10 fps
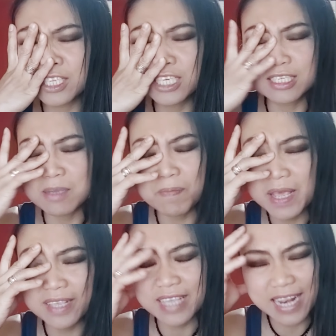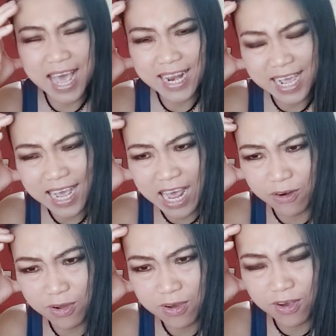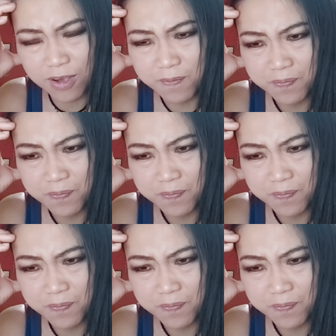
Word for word: ฉีดสเปรย์ใส่หน้านักข่าวแล้วก็